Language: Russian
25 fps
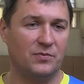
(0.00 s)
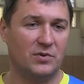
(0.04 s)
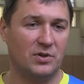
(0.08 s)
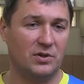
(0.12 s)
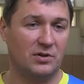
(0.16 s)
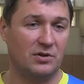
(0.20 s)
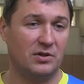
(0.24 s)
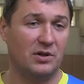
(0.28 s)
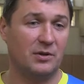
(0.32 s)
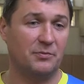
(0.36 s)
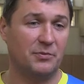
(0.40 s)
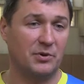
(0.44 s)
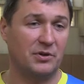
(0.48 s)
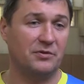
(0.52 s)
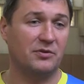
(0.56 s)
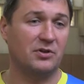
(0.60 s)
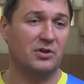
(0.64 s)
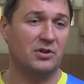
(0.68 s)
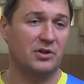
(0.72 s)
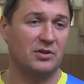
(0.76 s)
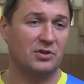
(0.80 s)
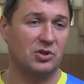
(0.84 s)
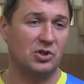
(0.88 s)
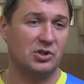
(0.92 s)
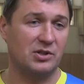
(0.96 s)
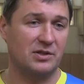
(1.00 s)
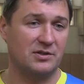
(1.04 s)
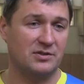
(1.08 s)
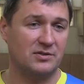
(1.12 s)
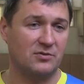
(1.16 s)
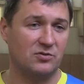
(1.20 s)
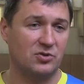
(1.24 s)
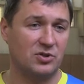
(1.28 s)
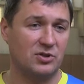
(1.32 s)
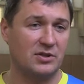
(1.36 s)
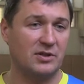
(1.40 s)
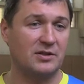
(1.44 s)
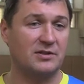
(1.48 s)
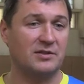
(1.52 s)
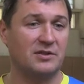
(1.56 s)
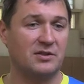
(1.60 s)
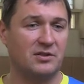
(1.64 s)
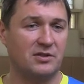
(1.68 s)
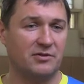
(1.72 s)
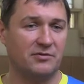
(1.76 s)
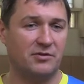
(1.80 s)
игра, первая игра 13 числа, за это